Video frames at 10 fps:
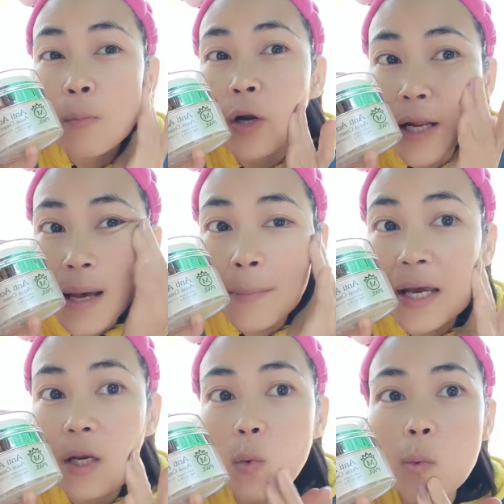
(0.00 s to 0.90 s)
วโมแนะนำ
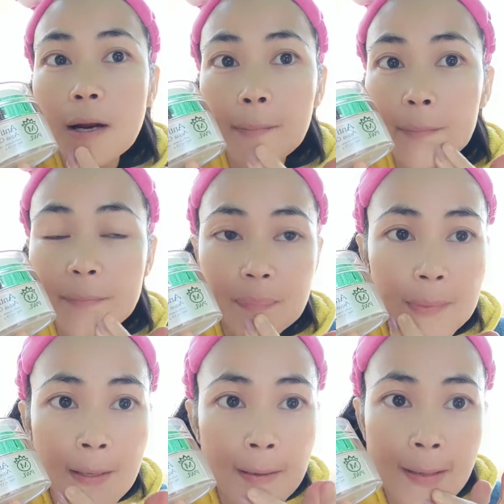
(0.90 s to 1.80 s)
ให้
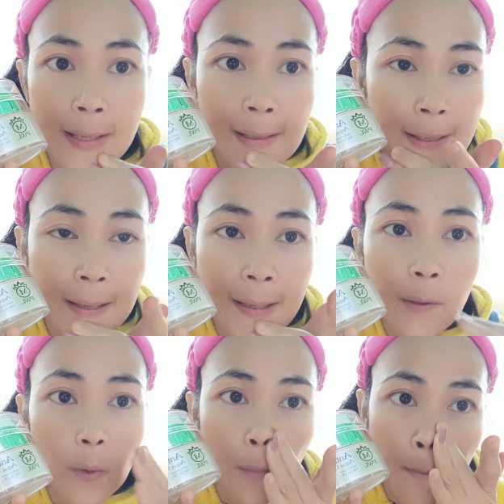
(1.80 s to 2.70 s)

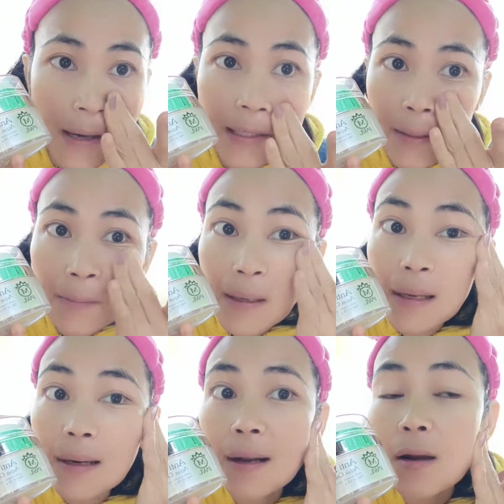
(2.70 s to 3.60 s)
นวดประมาณนี้
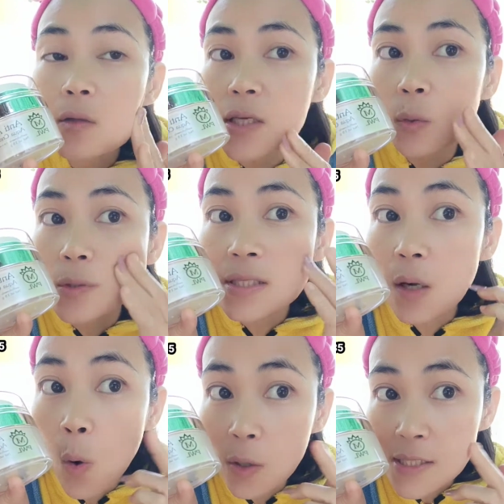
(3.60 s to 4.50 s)
แล้วเราจะรู้สึก
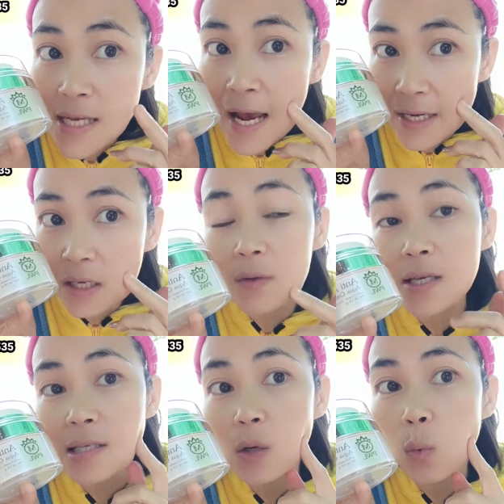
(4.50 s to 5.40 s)
คนใช้เท่านั้
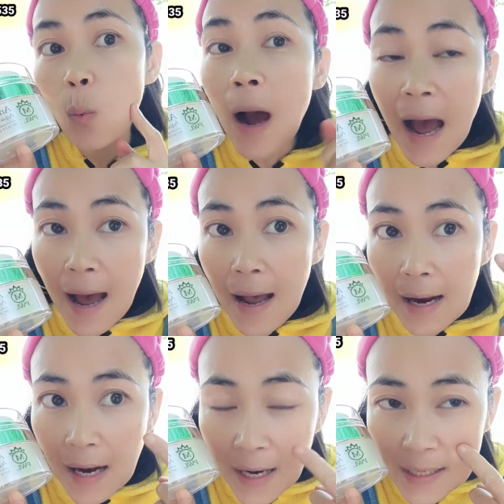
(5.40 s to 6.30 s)
นจะรู้ว่า
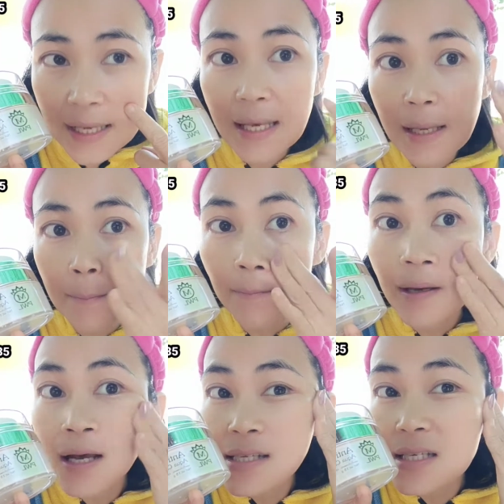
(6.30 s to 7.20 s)
ครีม
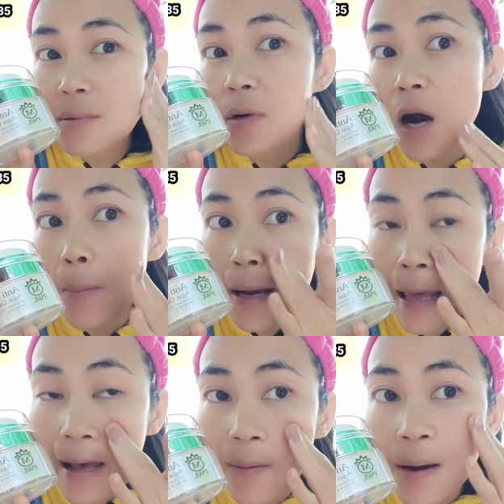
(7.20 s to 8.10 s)
ซึมเข้าไป
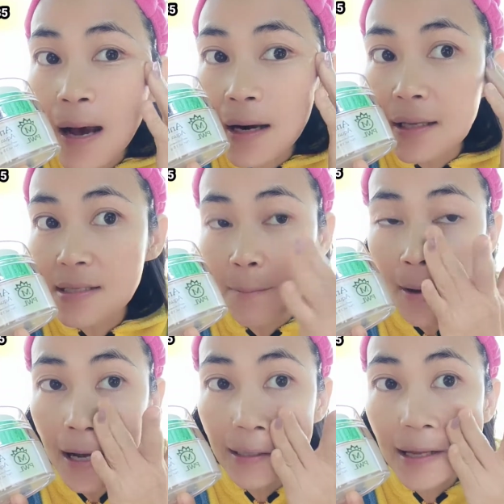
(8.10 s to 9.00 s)
แล้วค่ะเนี่ยสัม
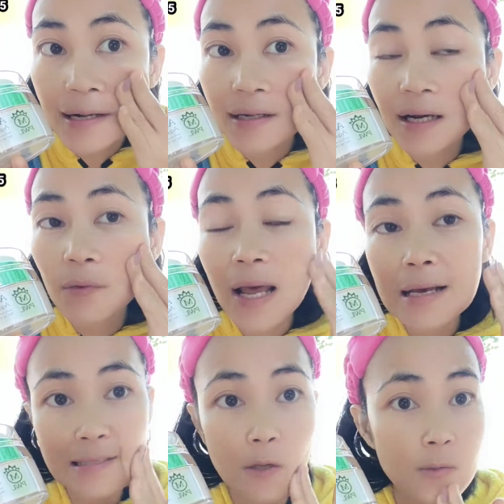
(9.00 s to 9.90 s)
ผัสได้เลยแล้วหน้า
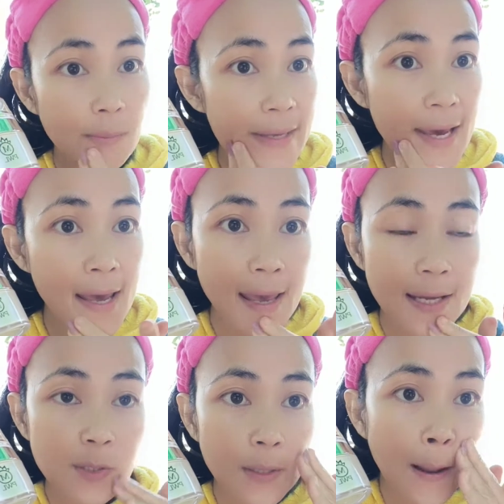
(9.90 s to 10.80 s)
เราจะไม่แห้ง
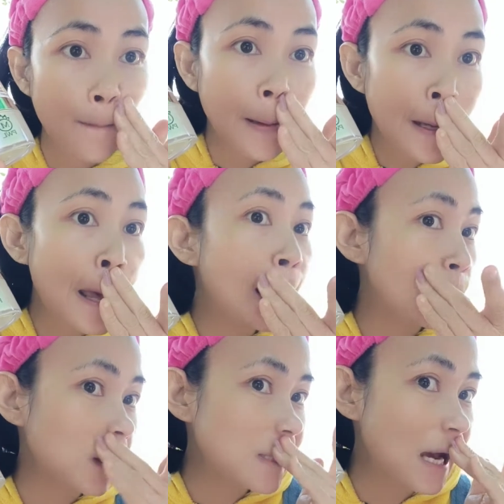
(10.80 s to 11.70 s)
ช่วยทำให้หน้าเรา
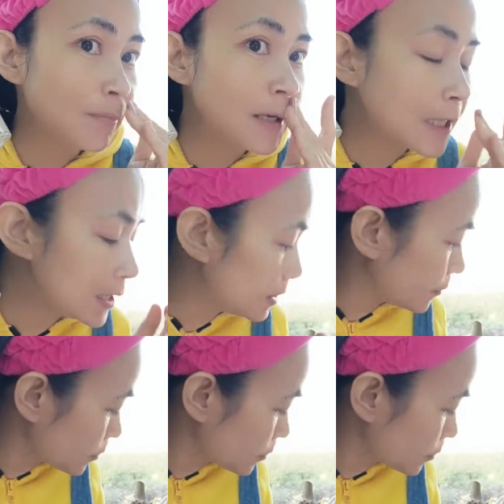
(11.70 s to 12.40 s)
กระชับขึ้น